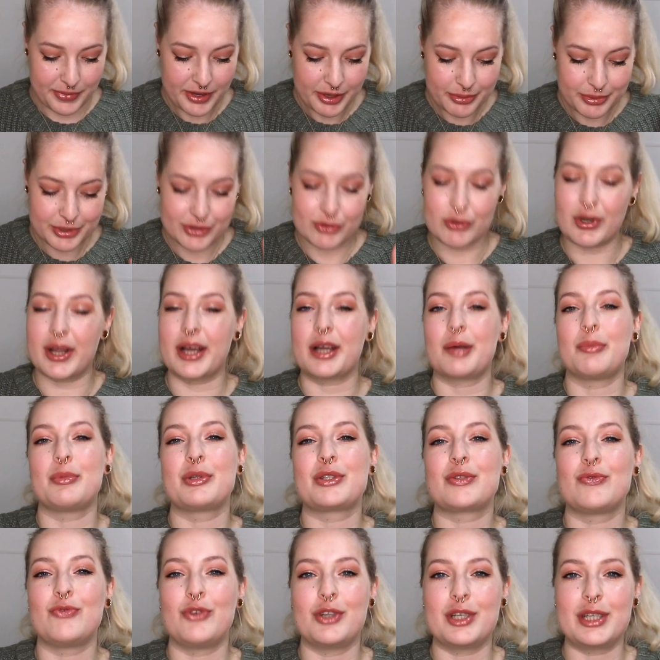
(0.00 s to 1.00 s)
Aber so lange
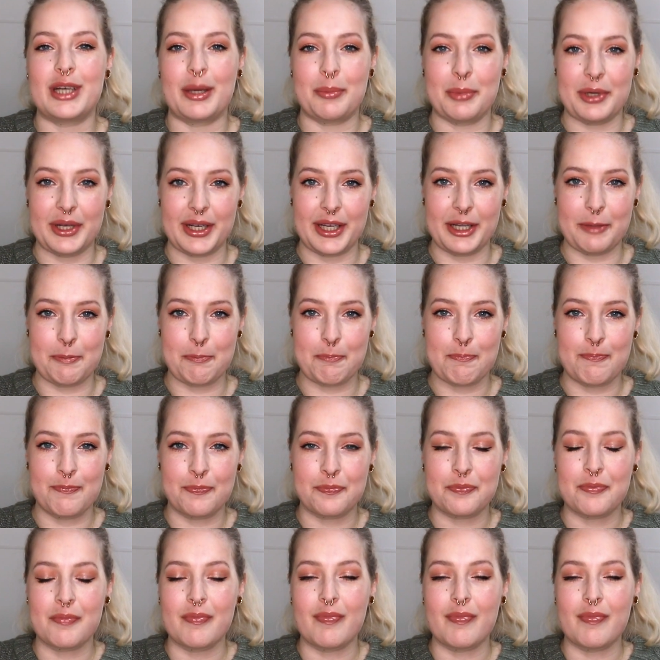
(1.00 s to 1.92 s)
müssen wir damit leben.